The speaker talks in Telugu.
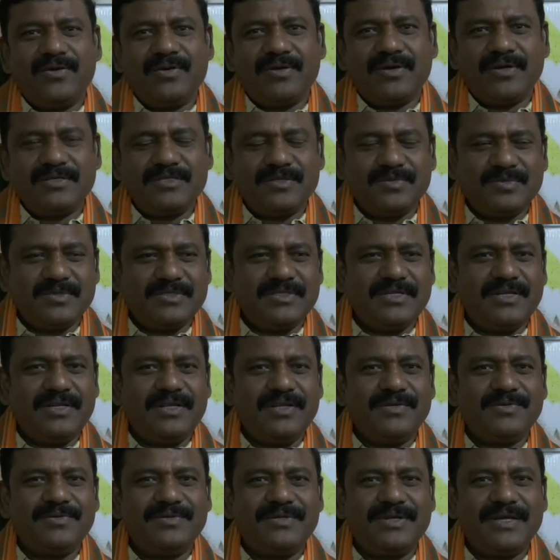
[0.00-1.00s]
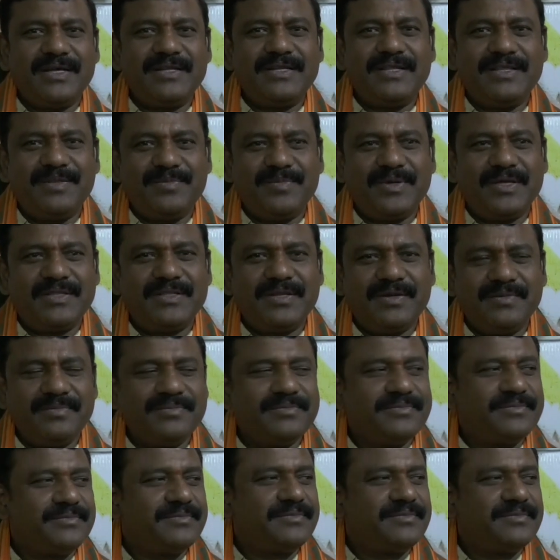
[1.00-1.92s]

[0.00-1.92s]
అవకాశం వస్తే నేను ఉంటా అనేది మాత్రం